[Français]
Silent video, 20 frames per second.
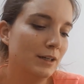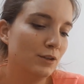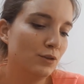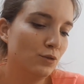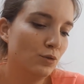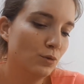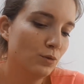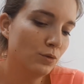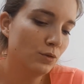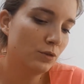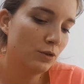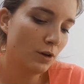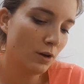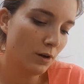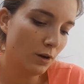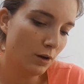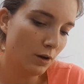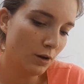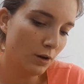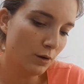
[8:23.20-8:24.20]
Donc
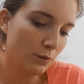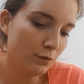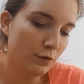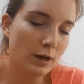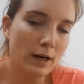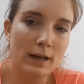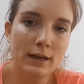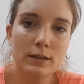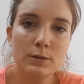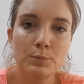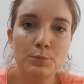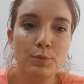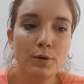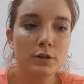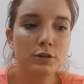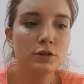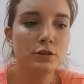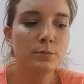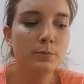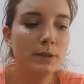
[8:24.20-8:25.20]
euh, voilà,
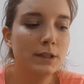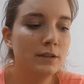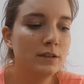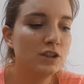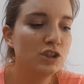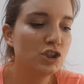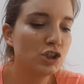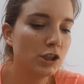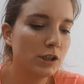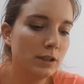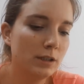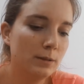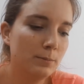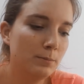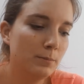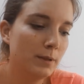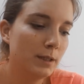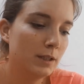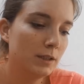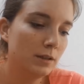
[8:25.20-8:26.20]
box mitigée,
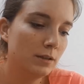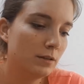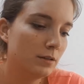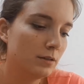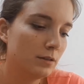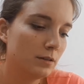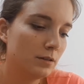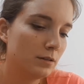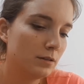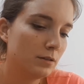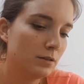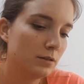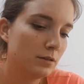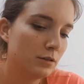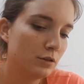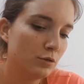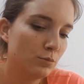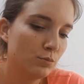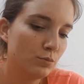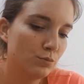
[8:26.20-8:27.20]
mais,
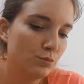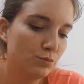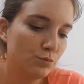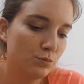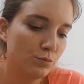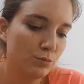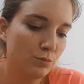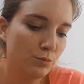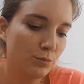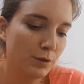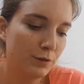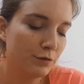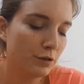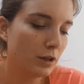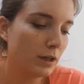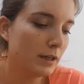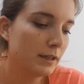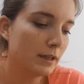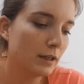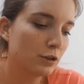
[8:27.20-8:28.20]
euh, mais
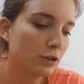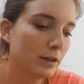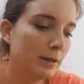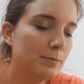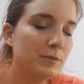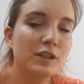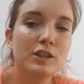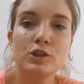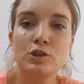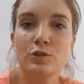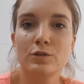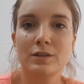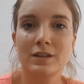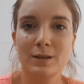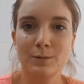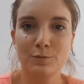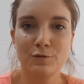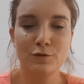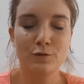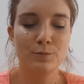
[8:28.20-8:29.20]
voilà, il y a quand même des choses
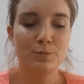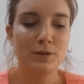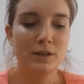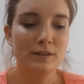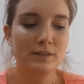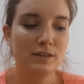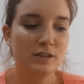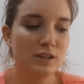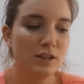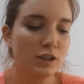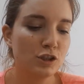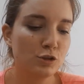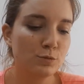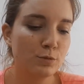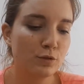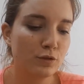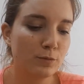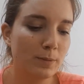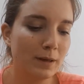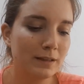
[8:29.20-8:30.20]
qui me font plaisir. Je
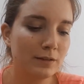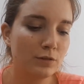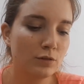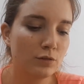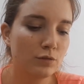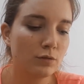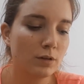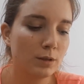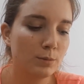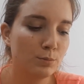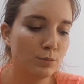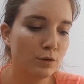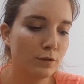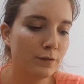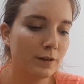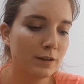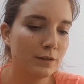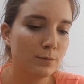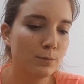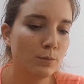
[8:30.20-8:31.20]
pense pas que ce soit une
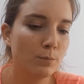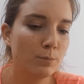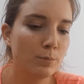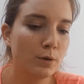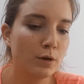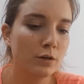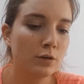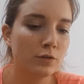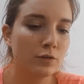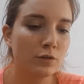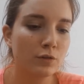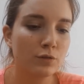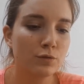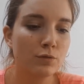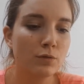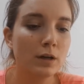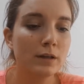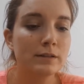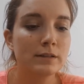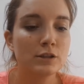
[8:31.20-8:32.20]
mauvaise box en
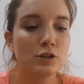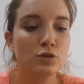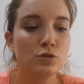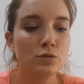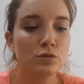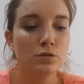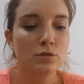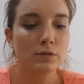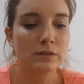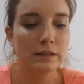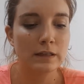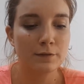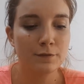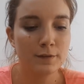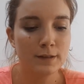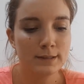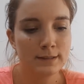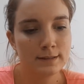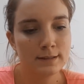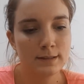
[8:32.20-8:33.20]
soi, c'est juste que ça
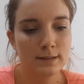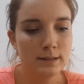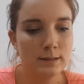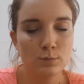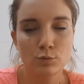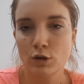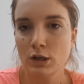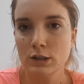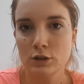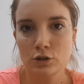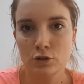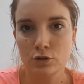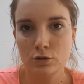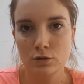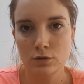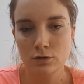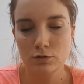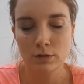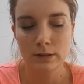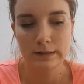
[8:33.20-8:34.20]
fait six mois que je
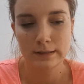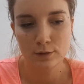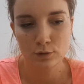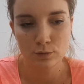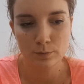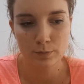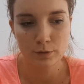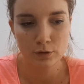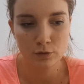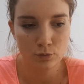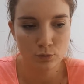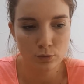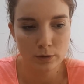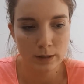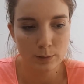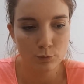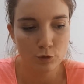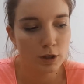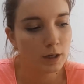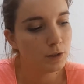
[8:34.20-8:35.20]
reçois des compotes tous
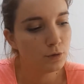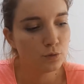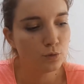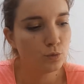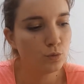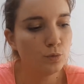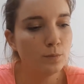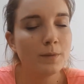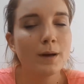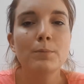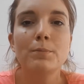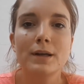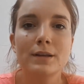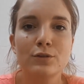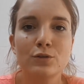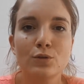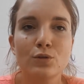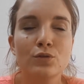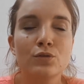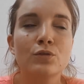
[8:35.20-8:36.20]
les mois et du coup ma
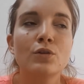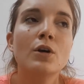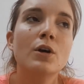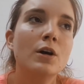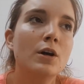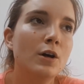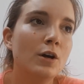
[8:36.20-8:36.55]
patience